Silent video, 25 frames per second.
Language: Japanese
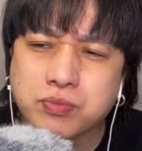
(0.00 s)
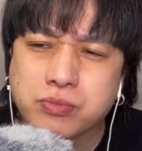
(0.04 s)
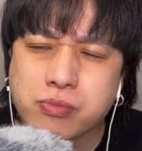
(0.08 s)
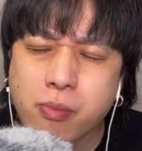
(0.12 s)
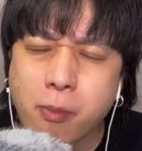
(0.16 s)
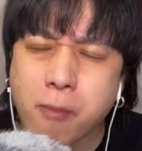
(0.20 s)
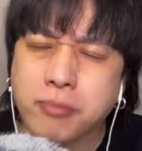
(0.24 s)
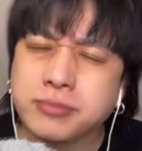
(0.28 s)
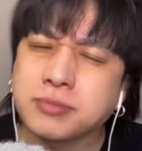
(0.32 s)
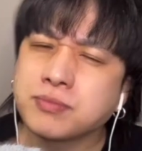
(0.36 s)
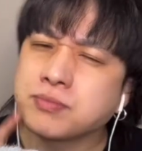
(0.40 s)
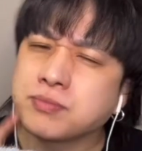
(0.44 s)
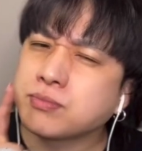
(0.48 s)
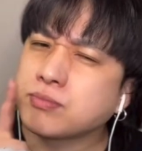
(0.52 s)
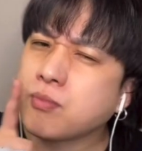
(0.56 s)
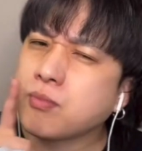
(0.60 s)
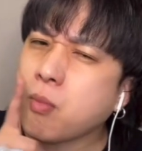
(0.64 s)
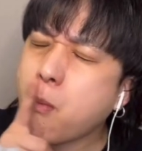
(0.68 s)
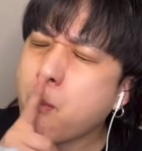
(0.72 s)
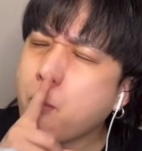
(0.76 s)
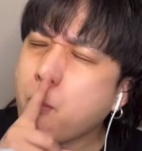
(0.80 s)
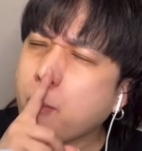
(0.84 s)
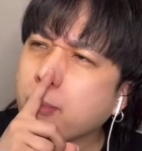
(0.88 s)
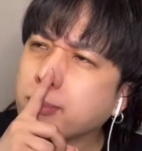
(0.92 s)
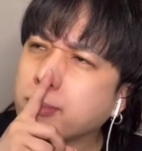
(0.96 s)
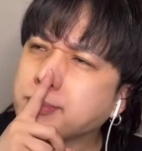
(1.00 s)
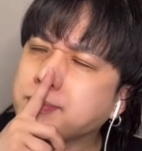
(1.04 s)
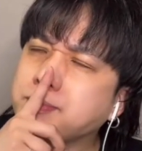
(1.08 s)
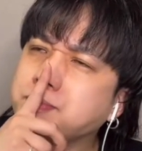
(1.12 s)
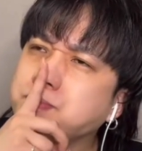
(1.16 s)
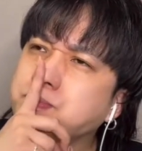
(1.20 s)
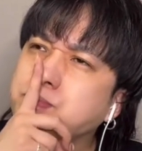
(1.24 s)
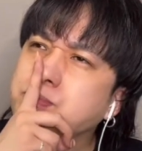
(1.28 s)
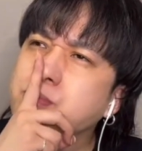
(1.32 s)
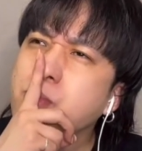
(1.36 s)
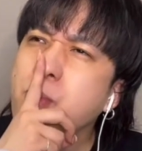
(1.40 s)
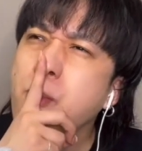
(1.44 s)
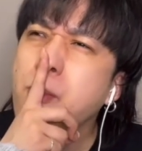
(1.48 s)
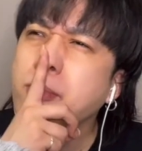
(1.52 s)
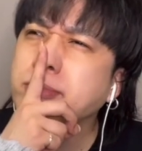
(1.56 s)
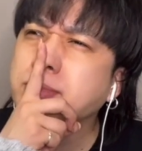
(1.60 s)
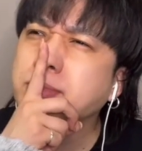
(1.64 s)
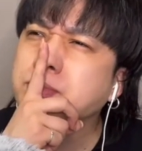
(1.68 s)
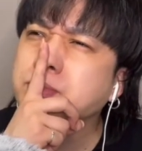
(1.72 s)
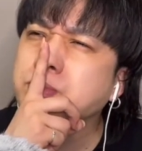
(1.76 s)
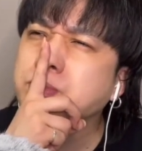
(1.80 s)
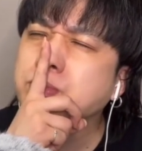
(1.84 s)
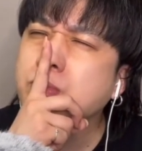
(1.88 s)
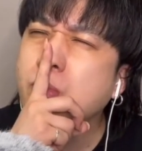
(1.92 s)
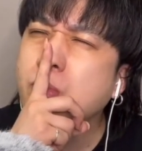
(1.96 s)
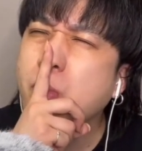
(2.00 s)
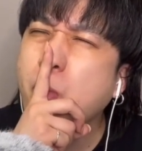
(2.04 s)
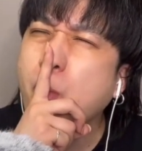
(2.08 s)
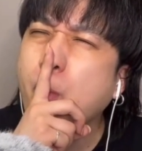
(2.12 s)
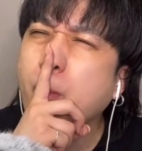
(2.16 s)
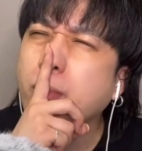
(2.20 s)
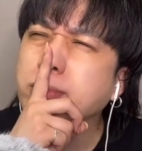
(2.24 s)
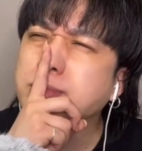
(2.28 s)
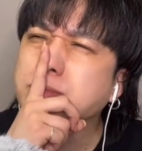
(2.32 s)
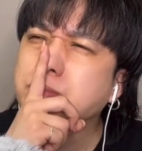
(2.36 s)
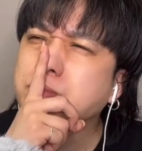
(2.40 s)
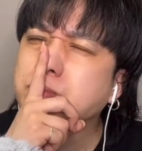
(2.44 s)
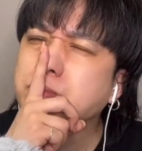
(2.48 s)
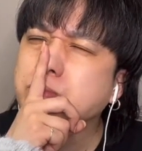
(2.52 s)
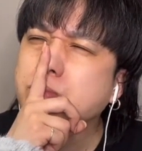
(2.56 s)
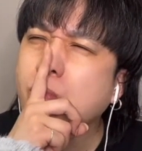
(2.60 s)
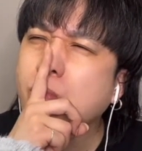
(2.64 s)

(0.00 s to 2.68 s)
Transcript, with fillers: うん。うん。